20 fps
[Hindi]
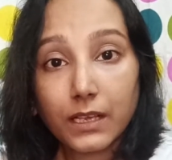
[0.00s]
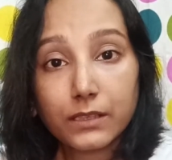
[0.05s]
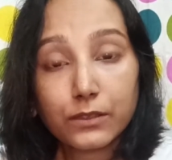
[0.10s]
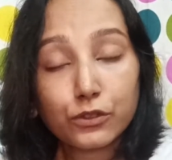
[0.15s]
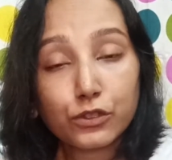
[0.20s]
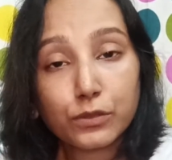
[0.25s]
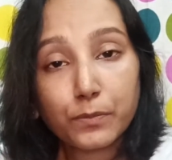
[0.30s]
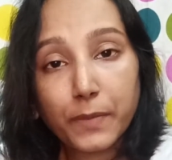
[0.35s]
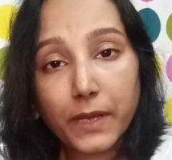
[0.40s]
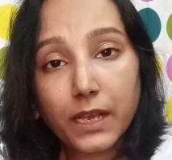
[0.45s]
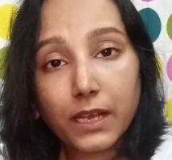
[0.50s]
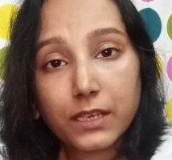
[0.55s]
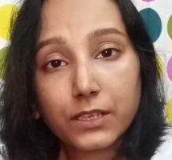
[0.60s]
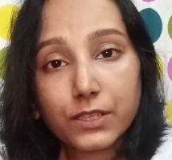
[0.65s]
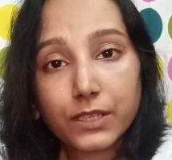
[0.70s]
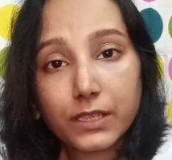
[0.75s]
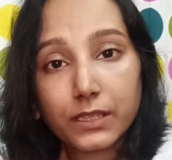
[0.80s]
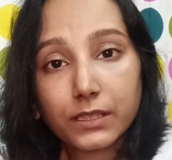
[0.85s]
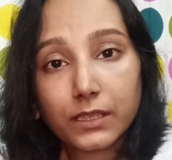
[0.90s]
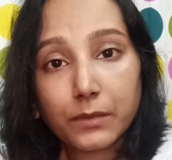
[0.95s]
तो जो पहला
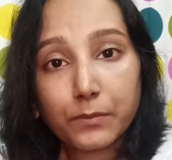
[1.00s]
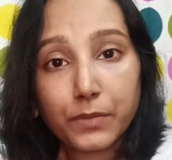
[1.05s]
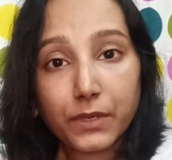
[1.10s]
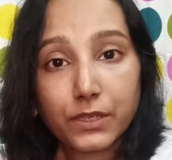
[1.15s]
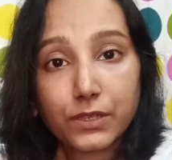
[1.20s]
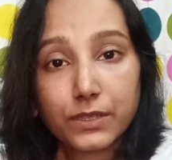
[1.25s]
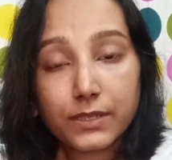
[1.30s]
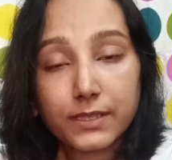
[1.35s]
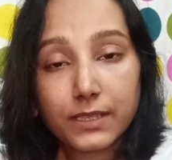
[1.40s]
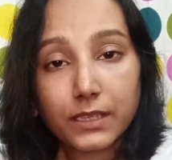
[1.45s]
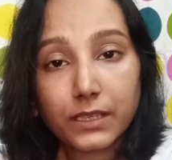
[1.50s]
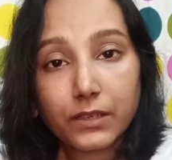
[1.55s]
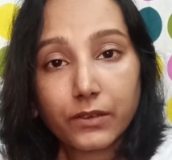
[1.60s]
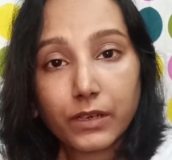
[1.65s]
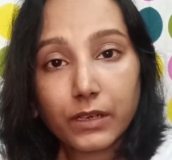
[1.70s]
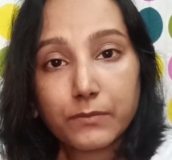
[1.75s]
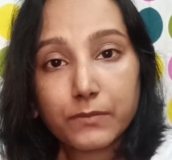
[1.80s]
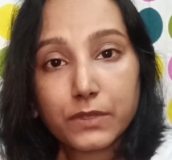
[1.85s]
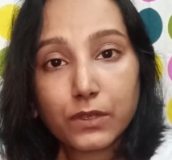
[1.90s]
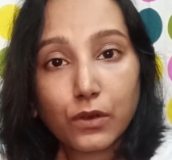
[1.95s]
शेड था पीचेज एंड
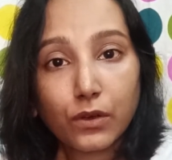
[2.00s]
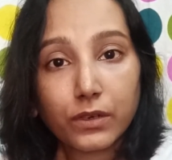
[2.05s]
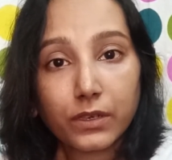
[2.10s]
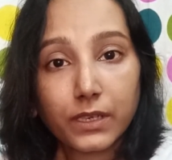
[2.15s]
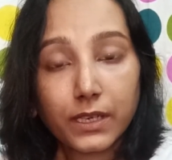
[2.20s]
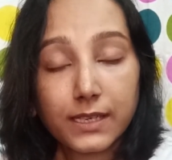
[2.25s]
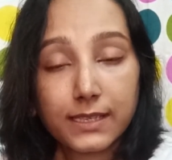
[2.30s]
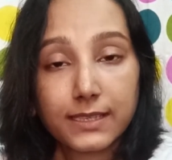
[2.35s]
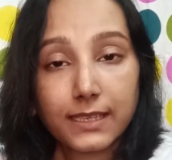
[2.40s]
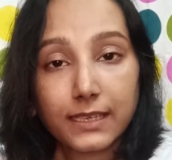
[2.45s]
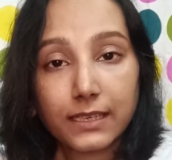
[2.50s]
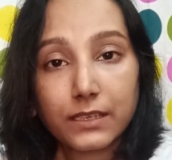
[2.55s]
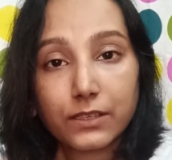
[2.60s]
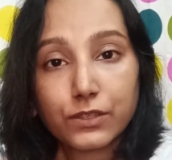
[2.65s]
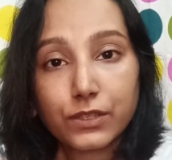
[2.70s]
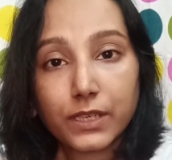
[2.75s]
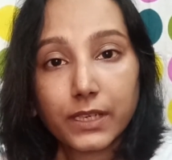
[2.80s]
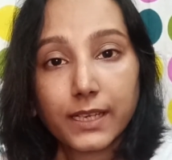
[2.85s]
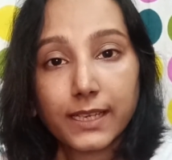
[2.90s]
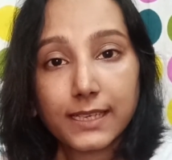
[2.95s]
क्रीम्स और ये सेकेंड
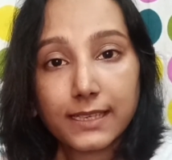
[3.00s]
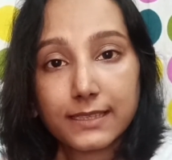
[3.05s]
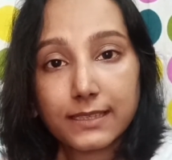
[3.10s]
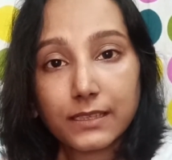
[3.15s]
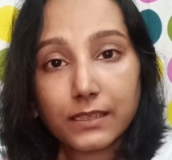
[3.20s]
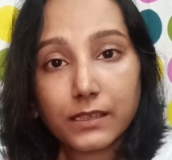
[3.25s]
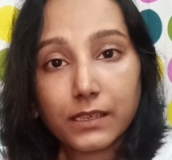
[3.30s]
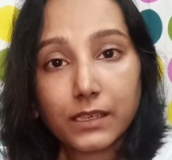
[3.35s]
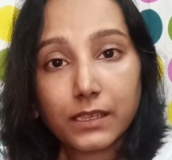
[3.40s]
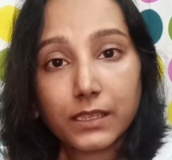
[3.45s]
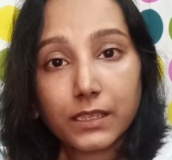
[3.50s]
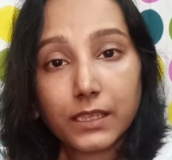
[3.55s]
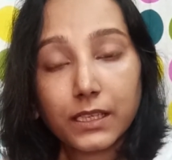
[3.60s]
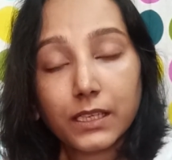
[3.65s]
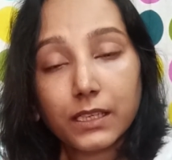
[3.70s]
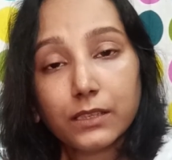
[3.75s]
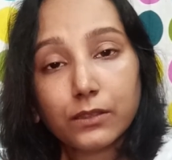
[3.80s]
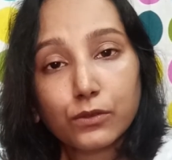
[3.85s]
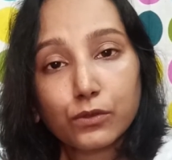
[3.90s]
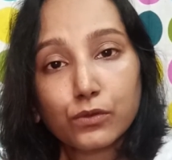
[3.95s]
शेड हेज़ल नट
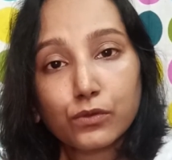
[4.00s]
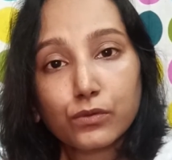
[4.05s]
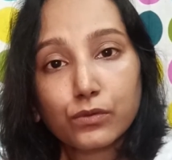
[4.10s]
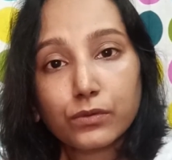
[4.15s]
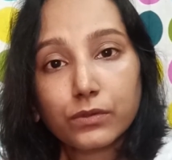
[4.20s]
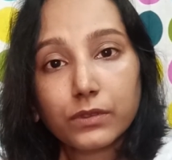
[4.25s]
इन दोनों